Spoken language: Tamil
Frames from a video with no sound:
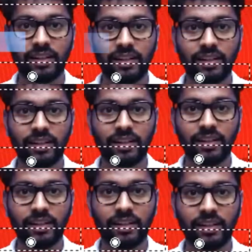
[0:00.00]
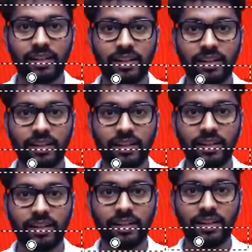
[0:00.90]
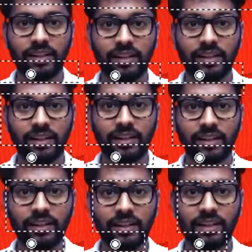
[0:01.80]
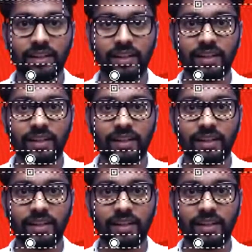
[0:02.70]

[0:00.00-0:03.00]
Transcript: பண்ணிக்கிறேன் ஆஃப் பண்ணிவிட்டு இப்போ பாருங்கள் அதை நான் சின்னதாக்கும் போது